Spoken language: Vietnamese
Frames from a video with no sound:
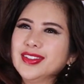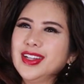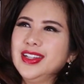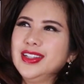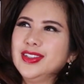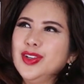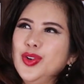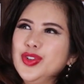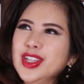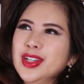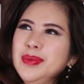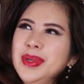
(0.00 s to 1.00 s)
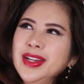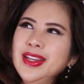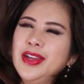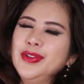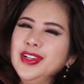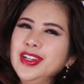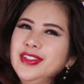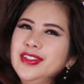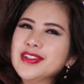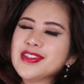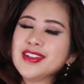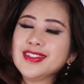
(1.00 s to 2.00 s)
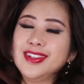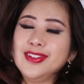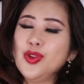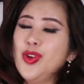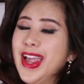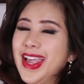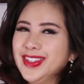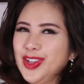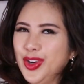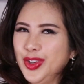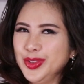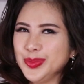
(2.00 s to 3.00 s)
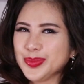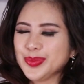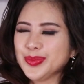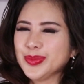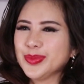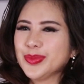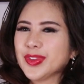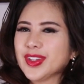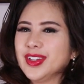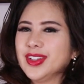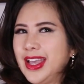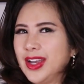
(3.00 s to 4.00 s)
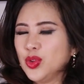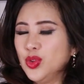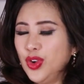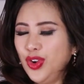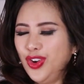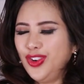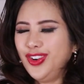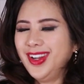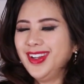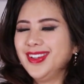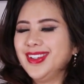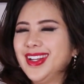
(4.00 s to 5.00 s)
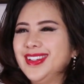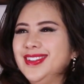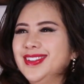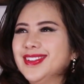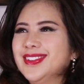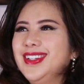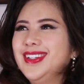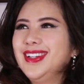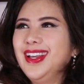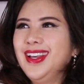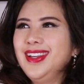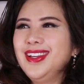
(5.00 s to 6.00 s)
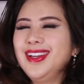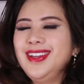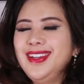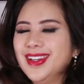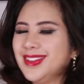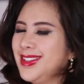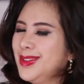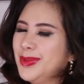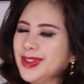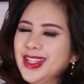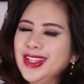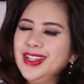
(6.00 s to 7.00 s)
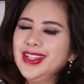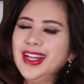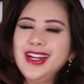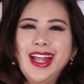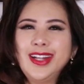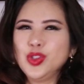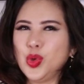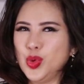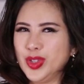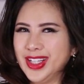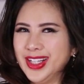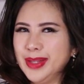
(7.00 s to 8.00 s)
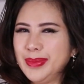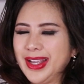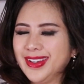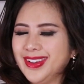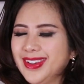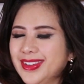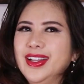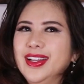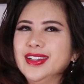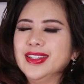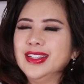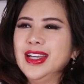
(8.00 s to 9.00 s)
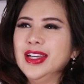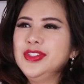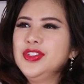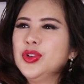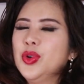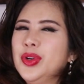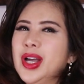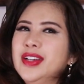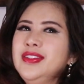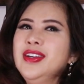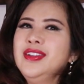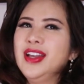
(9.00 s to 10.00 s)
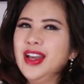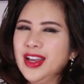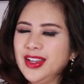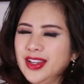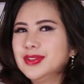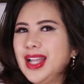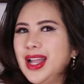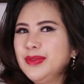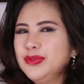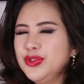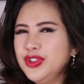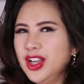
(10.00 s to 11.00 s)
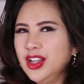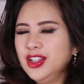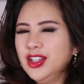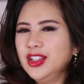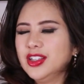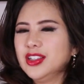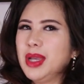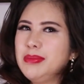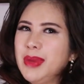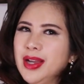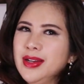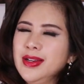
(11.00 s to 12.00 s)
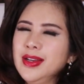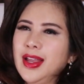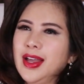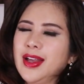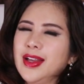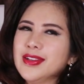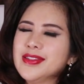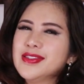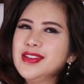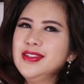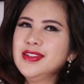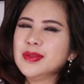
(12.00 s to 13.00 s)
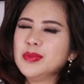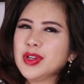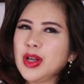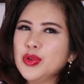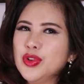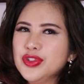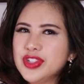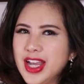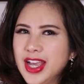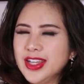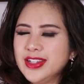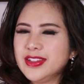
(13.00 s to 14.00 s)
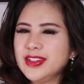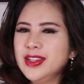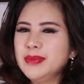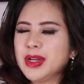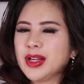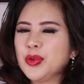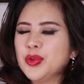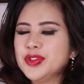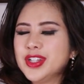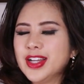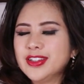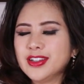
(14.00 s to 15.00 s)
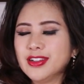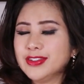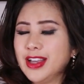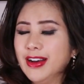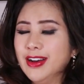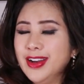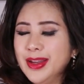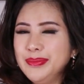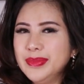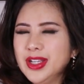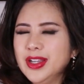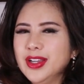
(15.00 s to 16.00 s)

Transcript: thì cô chỉ có biết leo lên sân thượng cô hát thôi nhà của cô á, là được thiết kế y hệt như một cái gánh hát tuồng vậy đó các bạn là để cho cô đỡ nhớ nghề tam phu nhân á, may mắn là sinh được một cậu con trai nhưng mà cậu con trai thì còn nhỏ lắm